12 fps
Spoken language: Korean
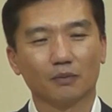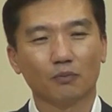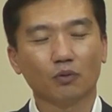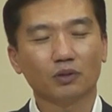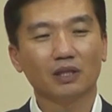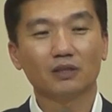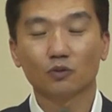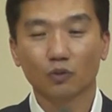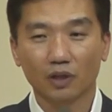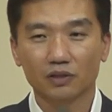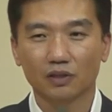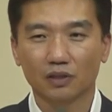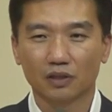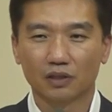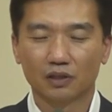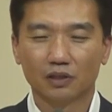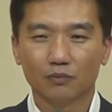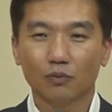폭탄을 통해서
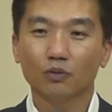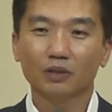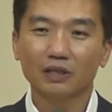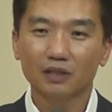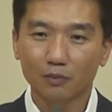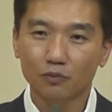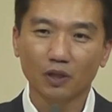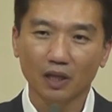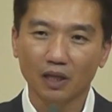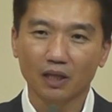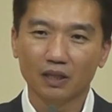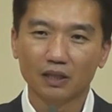폭탄 때문에